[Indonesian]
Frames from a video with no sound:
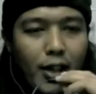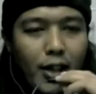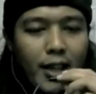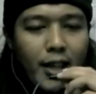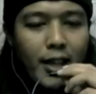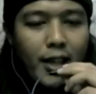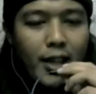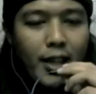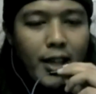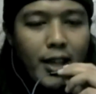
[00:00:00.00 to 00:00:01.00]
Jadi
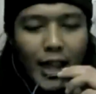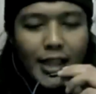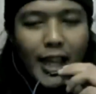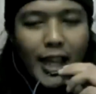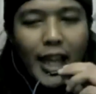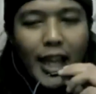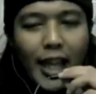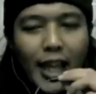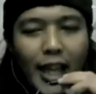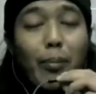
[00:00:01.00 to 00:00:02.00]
kalau bahasa
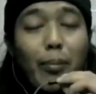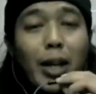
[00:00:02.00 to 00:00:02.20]
lainnya